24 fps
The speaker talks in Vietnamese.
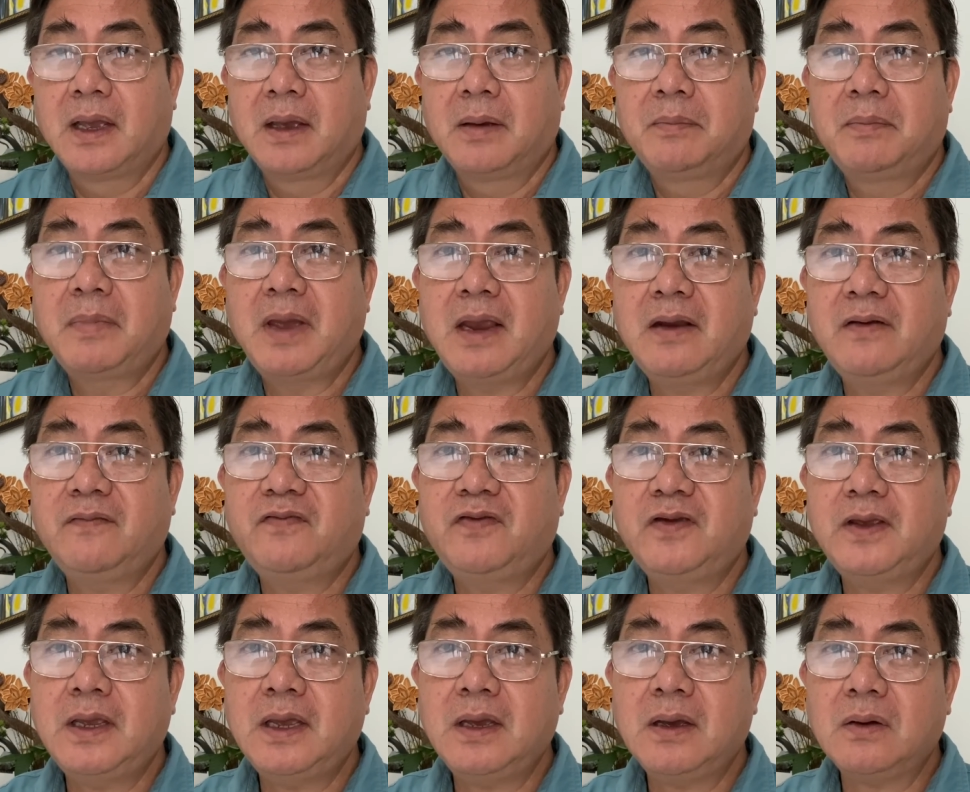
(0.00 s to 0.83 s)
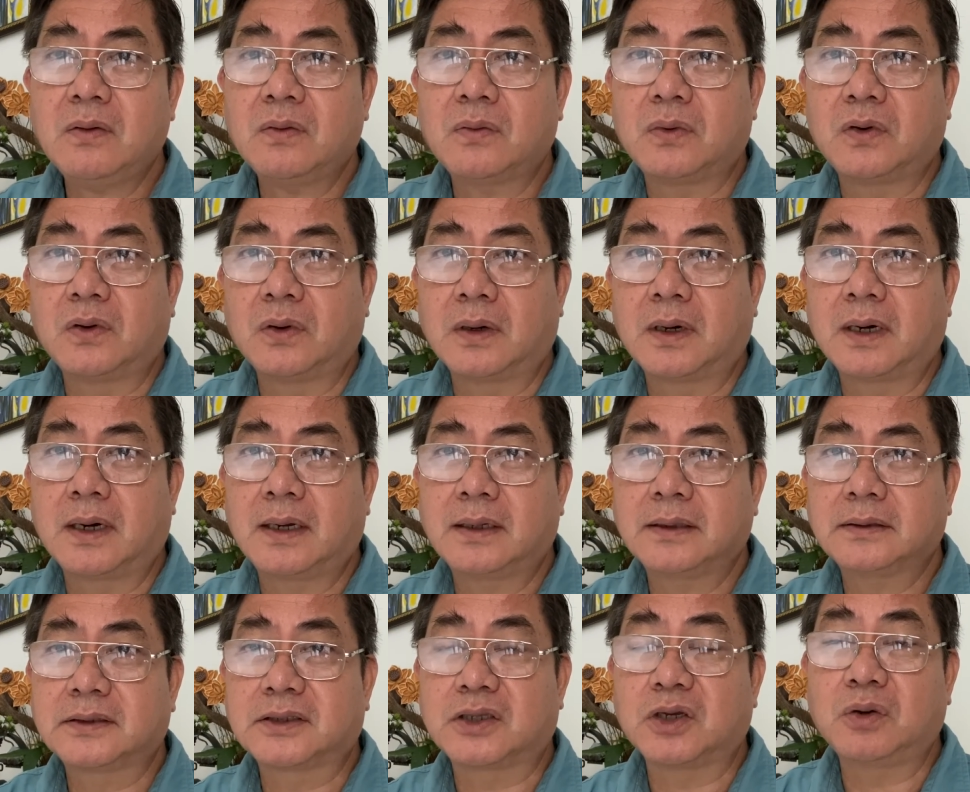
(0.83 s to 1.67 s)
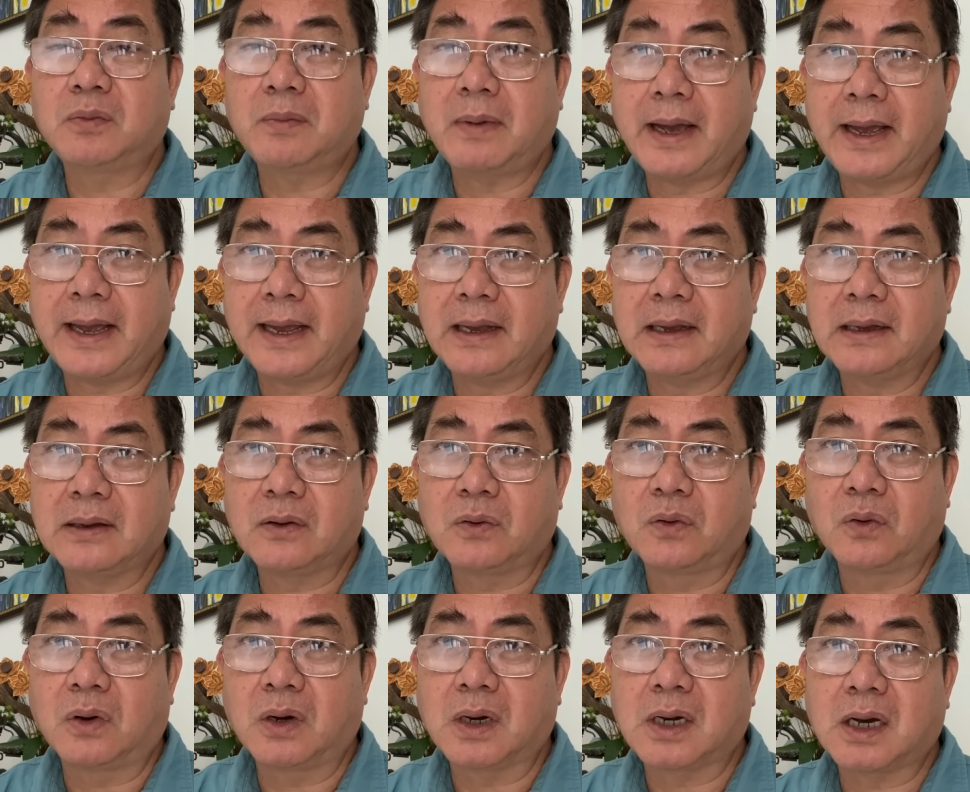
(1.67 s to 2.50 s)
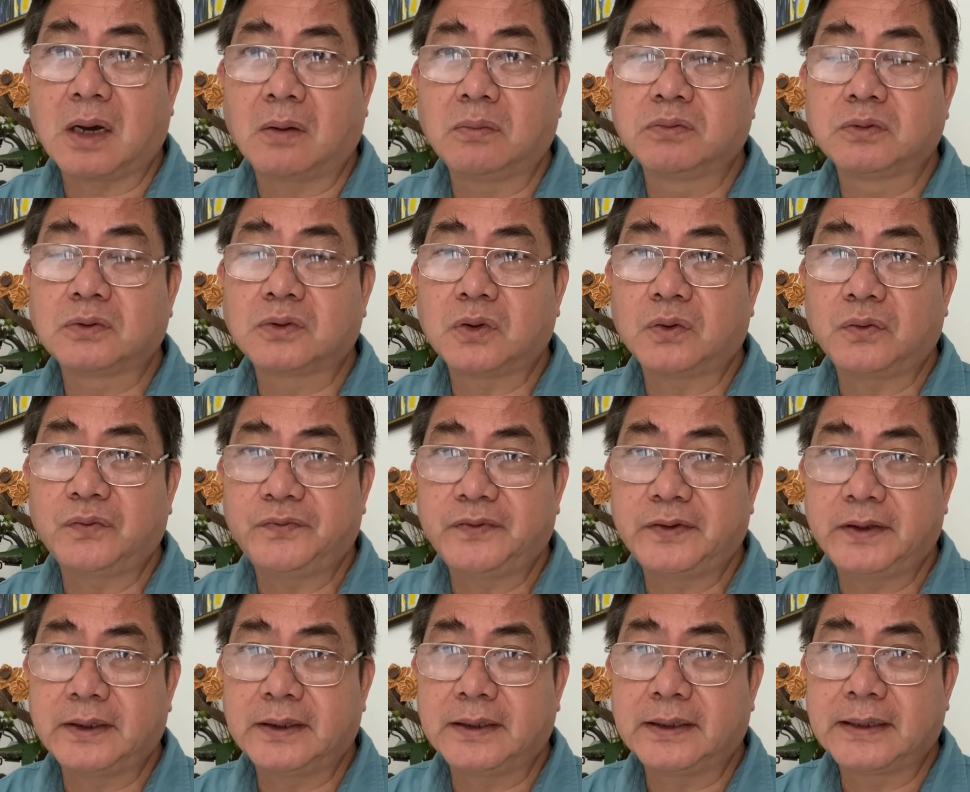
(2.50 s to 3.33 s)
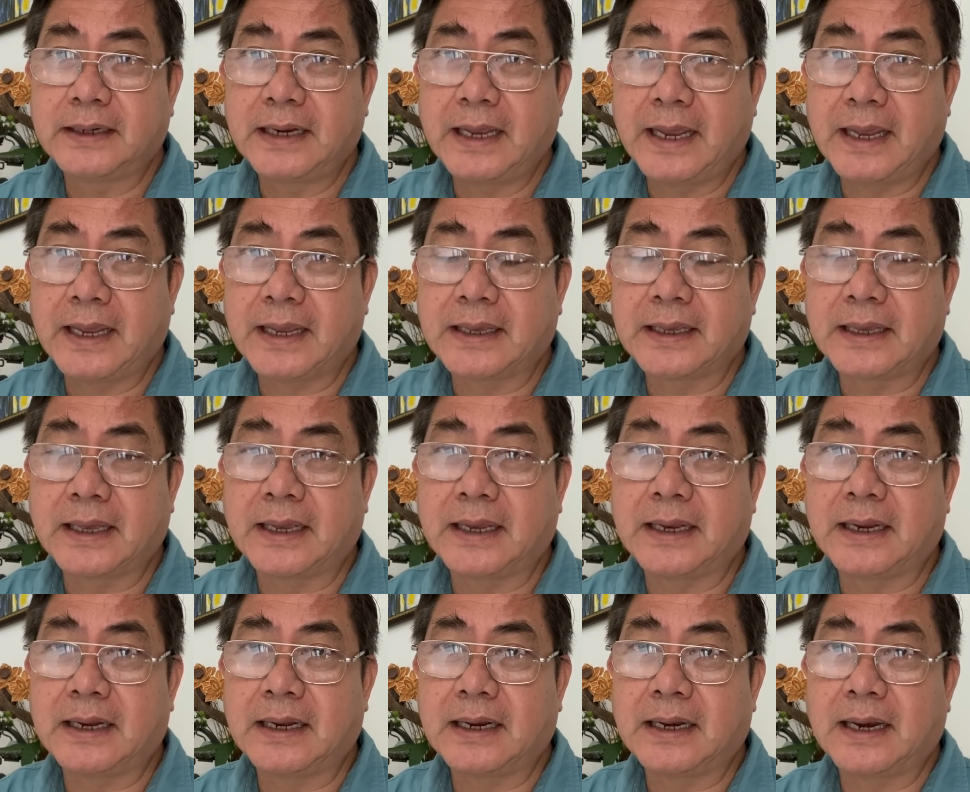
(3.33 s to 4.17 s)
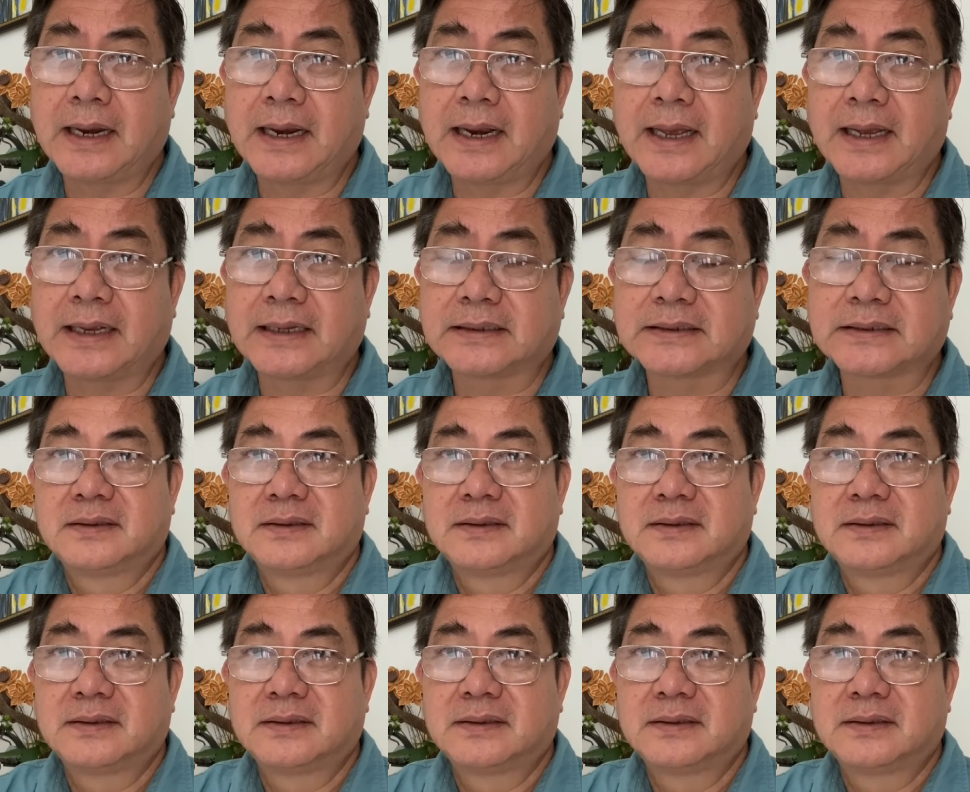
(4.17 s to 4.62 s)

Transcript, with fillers: Bên phía của tiểu bang của công tố viên đề nghị là